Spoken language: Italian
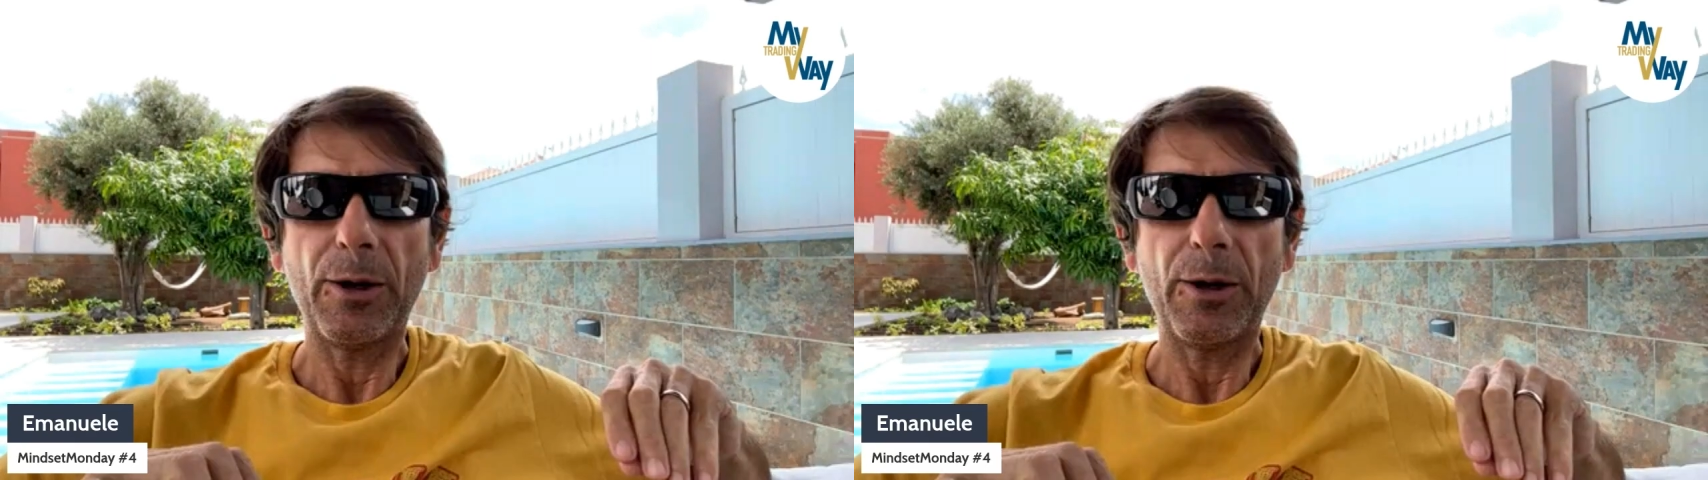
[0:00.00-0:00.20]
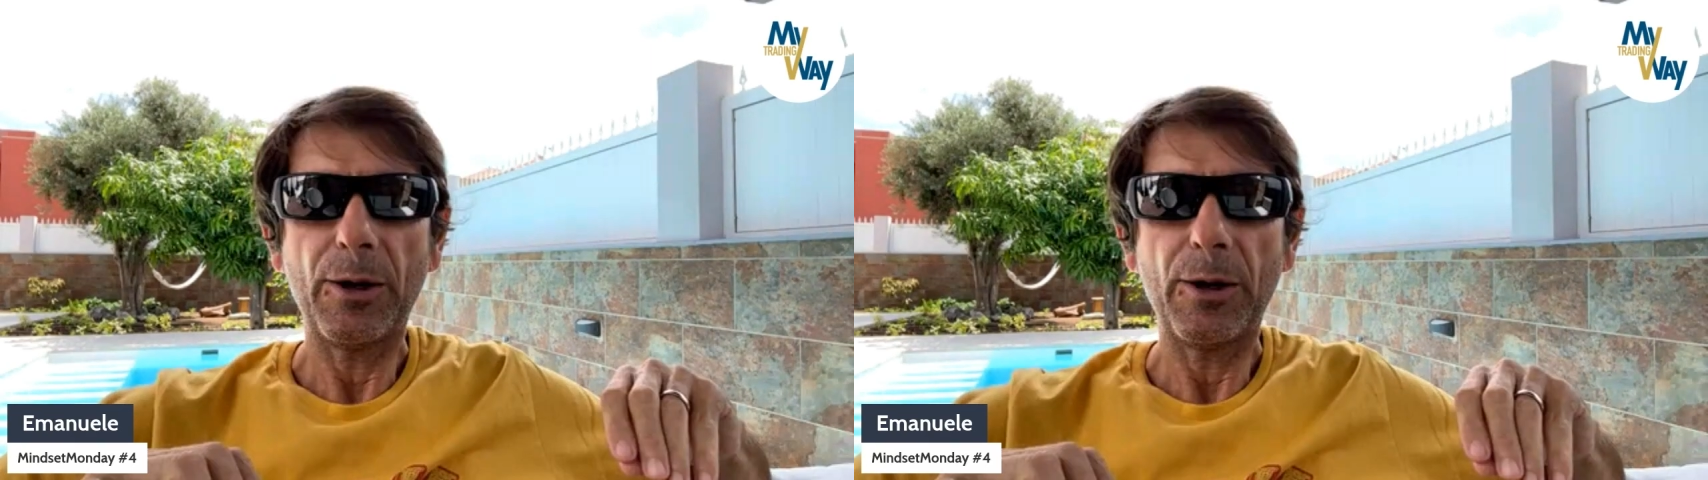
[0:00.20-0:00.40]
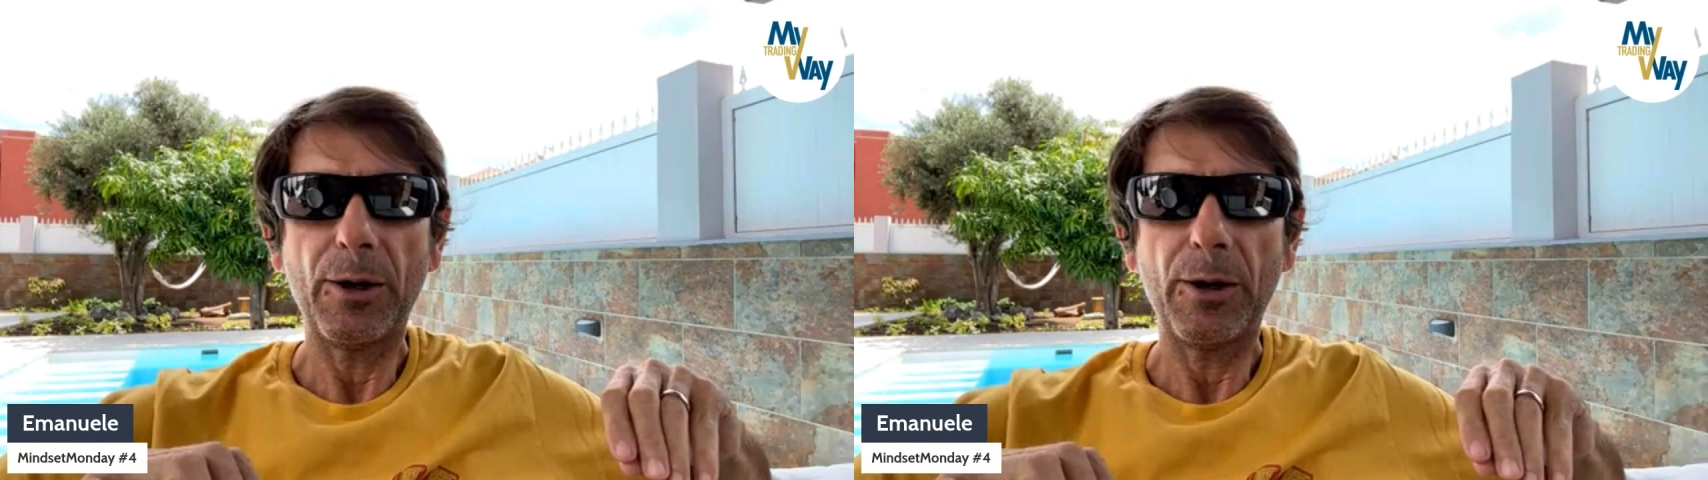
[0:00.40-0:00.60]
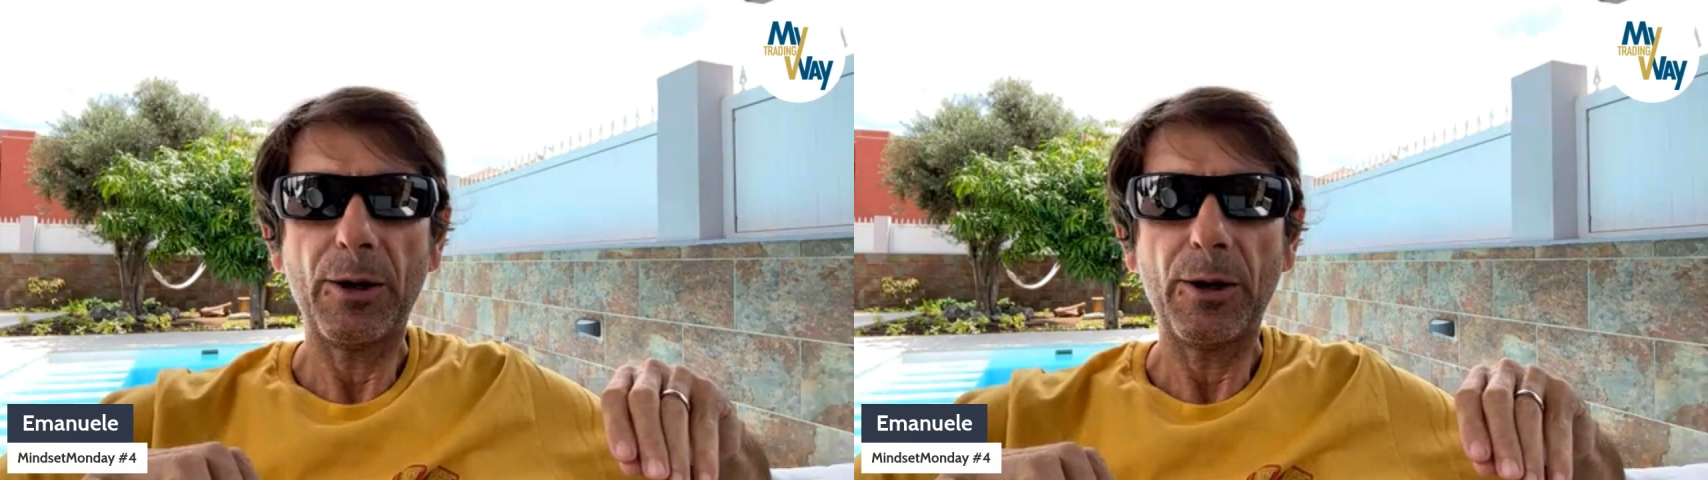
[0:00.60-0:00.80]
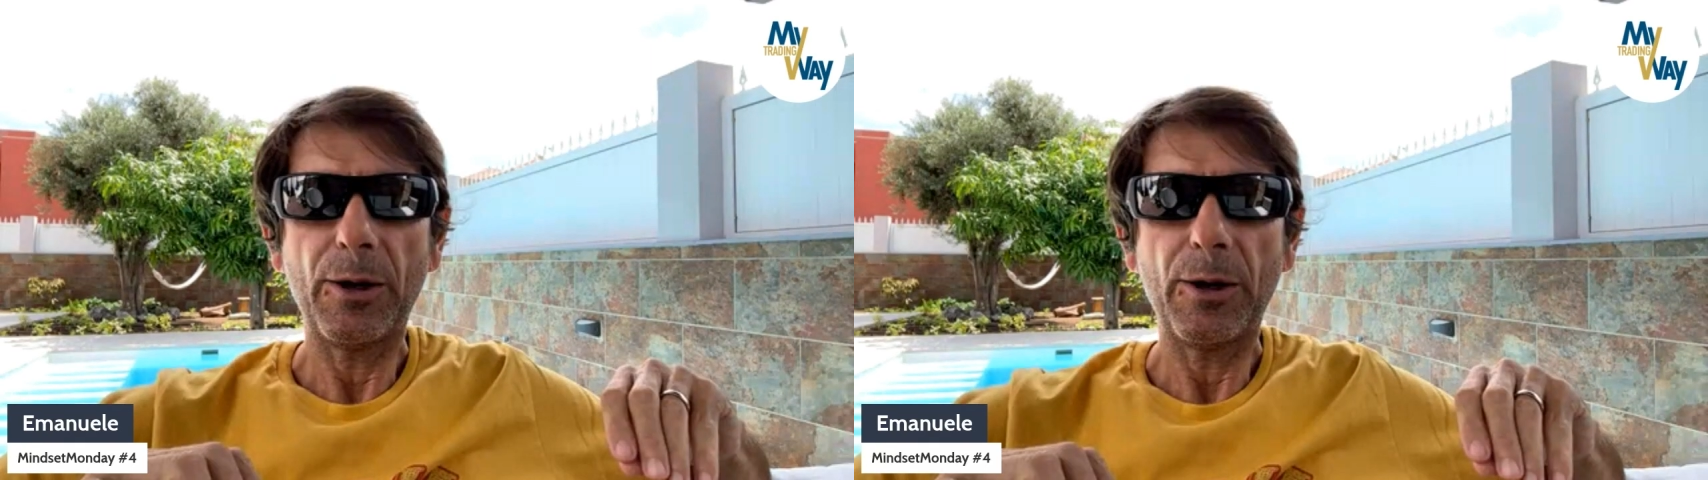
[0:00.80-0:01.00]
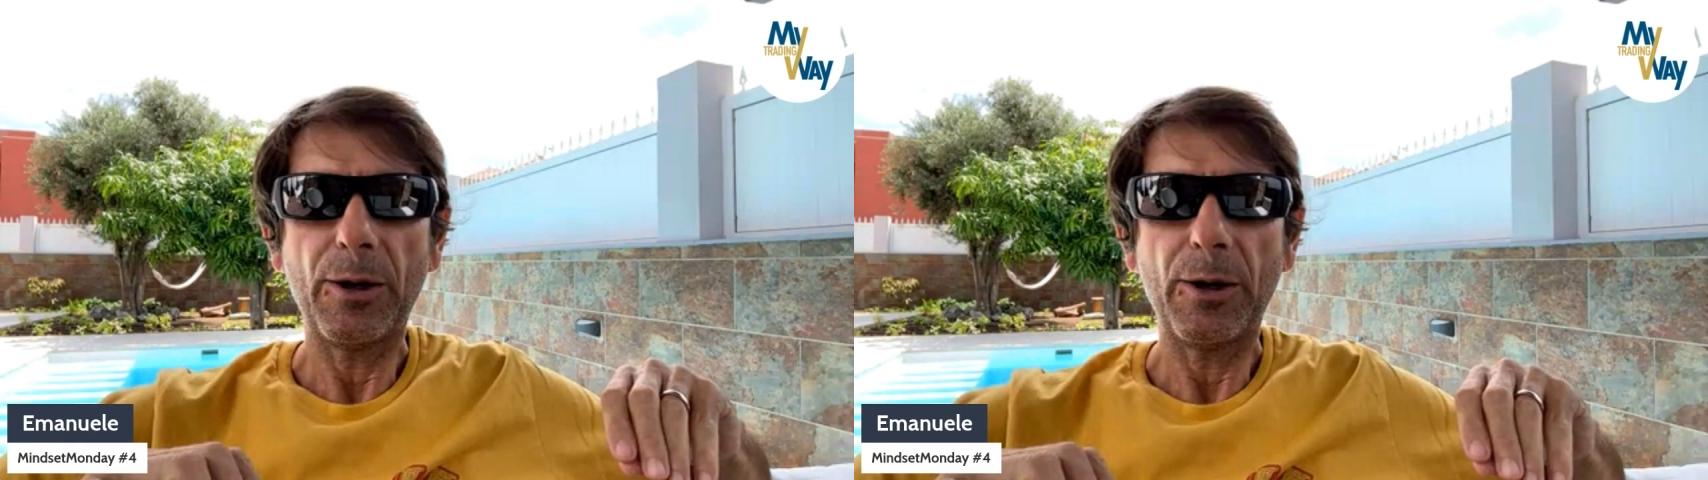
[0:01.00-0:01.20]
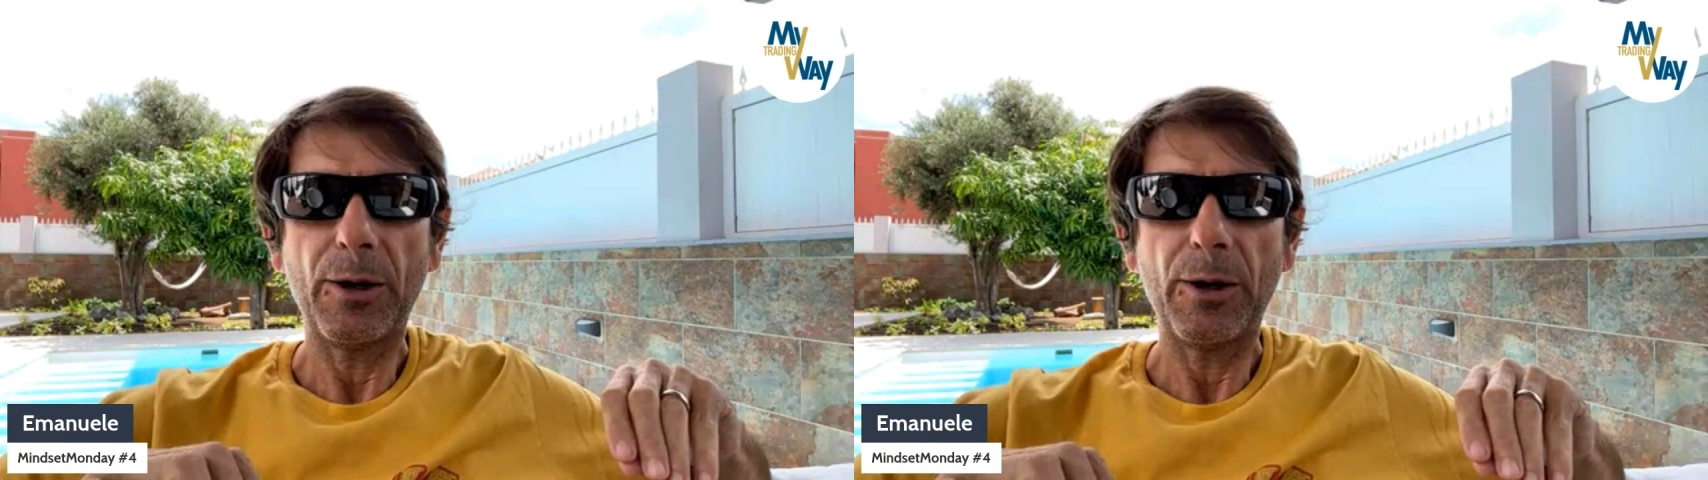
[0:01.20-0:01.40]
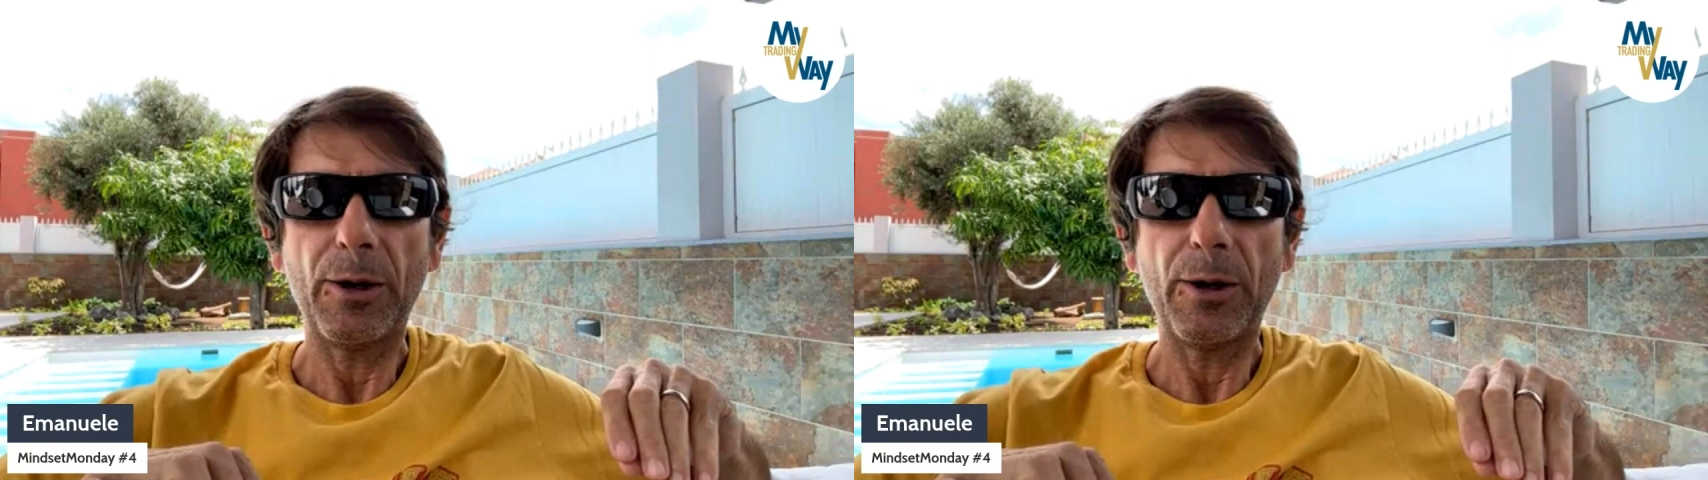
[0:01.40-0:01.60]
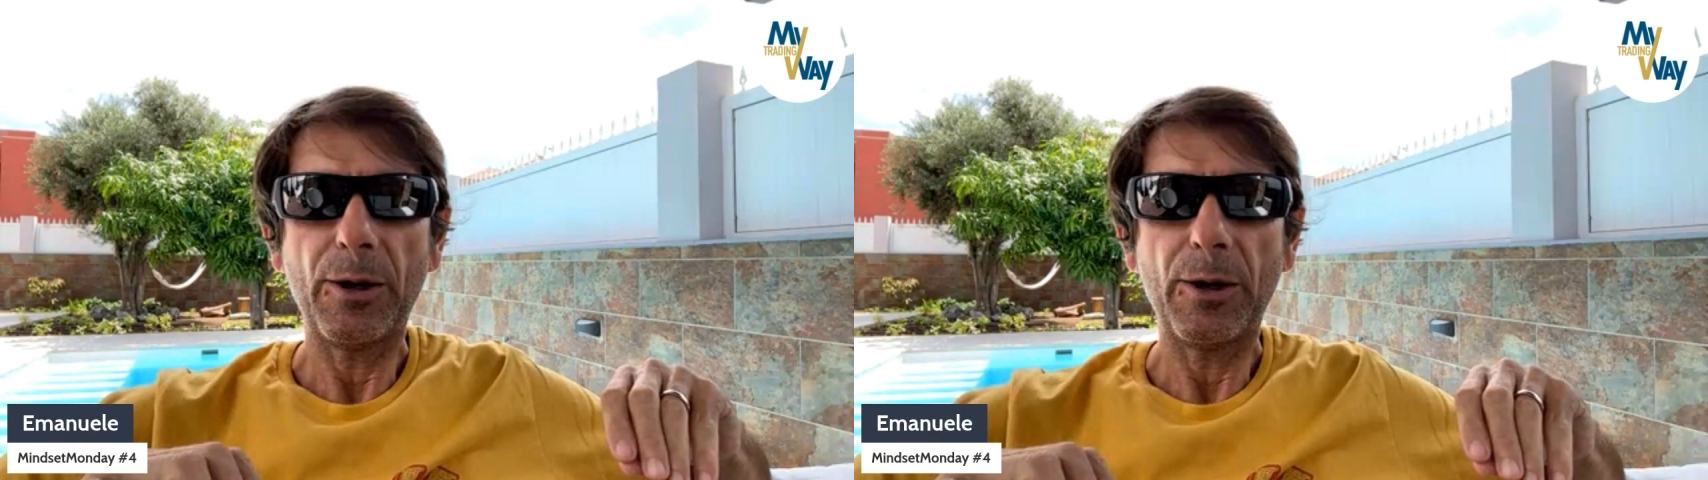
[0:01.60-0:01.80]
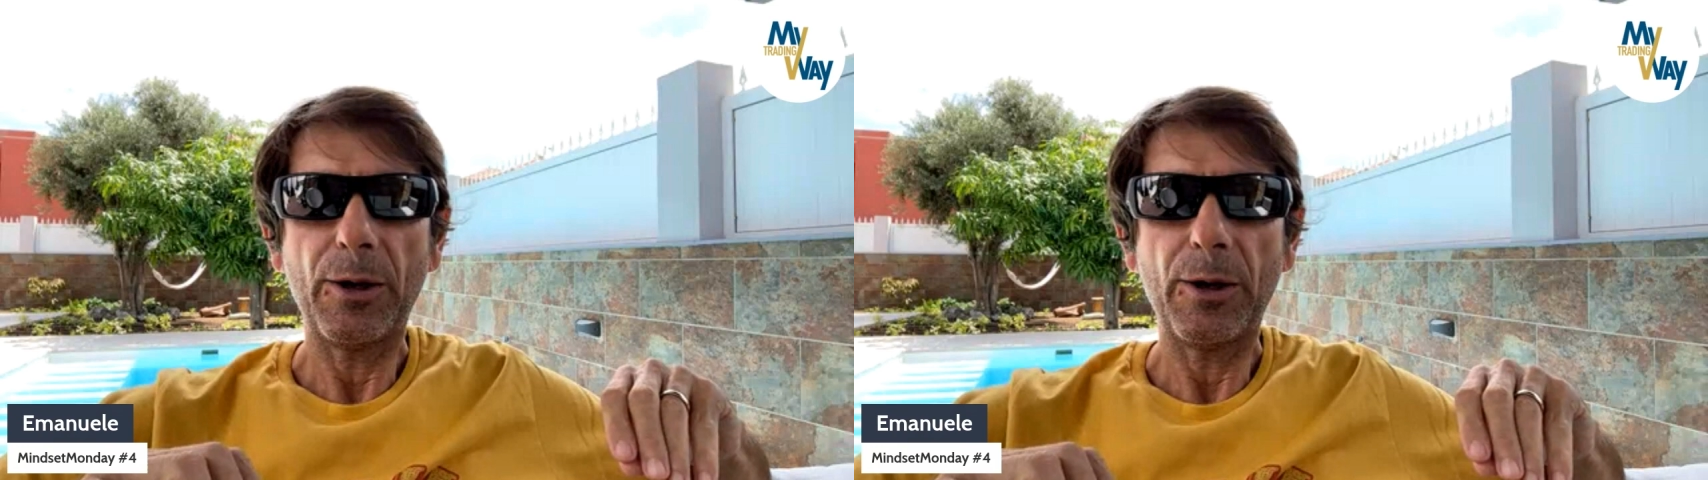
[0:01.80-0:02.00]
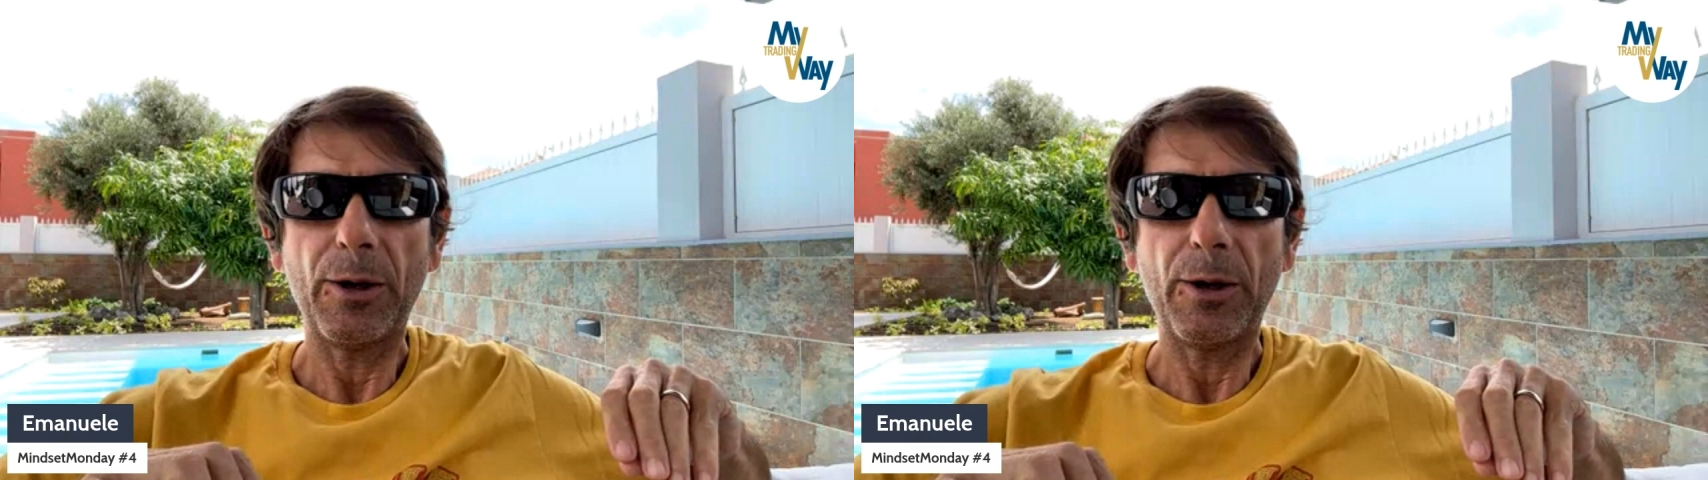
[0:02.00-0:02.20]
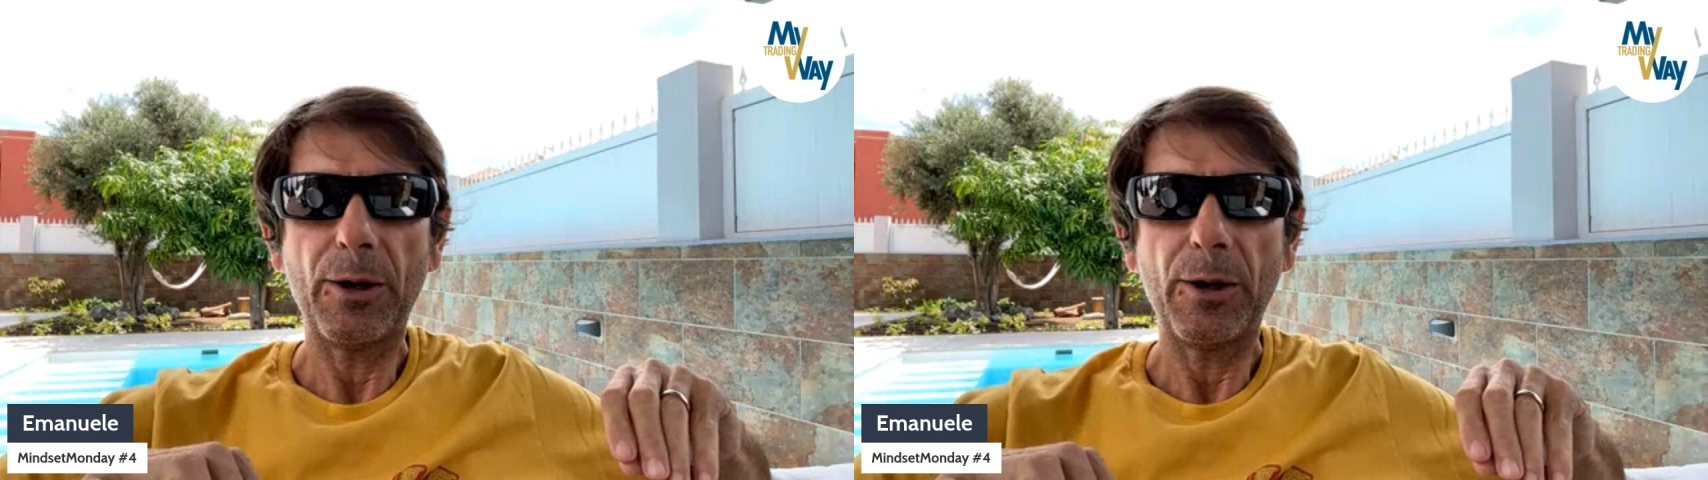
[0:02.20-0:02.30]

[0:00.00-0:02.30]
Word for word: Perché in Italia te la rigano?